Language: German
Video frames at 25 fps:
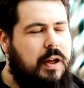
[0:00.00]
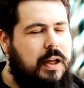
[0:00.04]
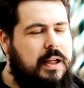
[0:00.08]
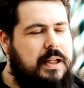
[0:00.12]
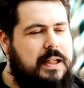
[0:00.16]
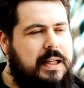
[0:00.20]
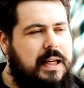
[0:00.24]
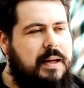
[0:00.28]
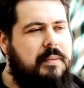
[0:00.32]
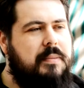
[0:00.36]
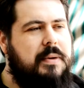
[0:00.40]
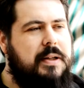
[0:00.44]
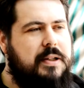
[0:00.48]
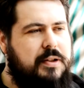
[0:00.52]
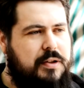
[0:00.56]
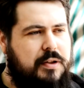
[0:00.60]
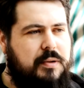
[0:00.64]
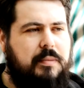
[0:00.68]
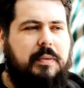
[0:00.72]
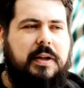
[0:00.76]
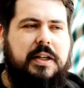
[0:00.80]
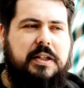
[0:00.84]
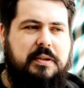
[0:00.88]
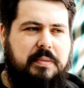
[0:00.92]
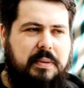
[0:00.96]
Indem ich
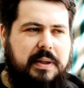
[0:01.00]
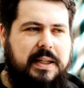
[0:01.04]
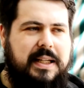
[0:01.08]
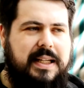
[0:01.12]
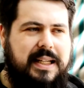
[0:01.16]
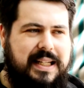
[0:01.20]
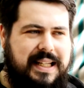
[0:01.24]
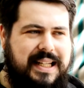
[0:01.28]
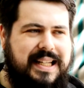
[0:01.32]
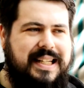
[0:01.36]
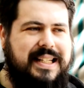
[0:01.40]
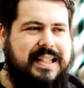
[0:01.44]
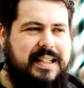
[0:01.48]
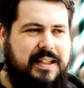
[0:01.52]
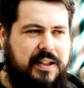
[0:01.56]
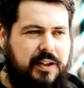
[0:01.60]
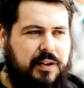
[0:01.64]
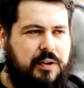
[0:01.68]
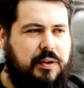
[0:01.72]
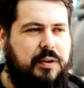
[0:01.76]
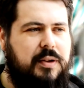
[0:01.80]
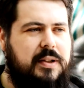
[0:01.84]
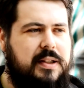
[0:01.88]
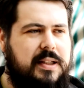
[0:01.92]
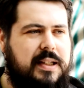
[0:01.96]
zum Beispiel die Dienste
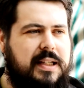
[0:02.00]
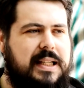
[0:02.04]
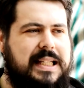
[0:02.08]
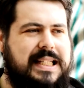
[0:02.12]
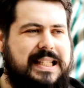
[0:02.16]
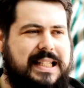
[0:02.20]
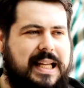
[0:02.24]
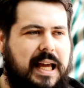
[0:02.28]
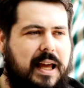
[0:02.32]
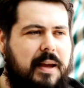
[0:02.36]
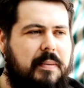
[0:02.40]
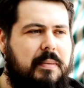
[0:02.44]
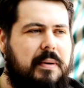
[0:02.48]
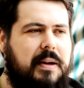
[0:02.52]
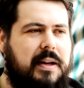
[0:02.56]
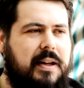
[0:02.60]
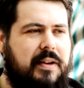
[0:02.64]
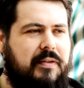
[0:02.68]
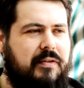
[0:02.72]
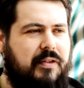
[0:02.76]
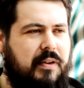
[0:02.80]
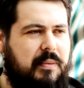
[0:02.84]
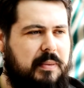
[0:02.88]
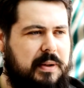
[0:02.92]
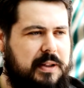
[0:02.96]
nutze, selber die
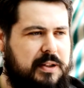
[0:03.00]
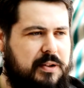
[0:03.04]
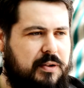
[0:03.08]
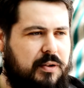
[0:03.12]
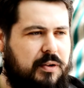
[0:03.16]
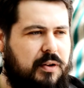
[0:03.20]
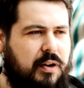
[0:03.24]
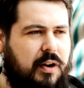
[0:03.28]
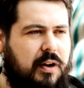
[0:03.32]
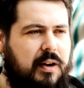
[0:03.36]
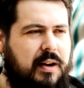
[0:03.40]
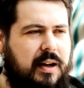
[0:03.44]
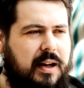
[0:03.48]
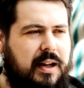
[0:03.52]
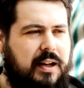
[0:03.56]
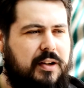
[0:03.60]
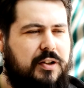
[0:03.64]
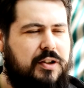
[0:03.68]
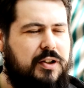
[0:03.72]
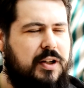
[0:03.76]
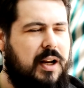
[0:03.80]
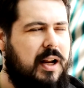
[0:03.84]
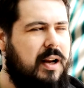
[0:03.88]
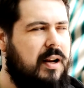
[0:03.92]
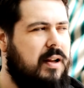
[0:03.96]
Informationen
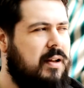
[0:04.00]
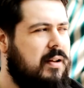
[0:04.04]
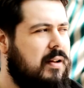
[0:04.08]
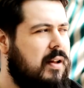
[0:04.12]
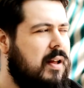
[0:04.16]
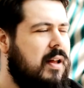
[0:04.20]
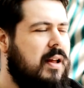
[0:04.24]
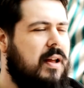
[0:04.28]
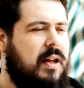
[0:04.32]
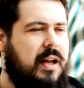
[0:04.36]
online stelle.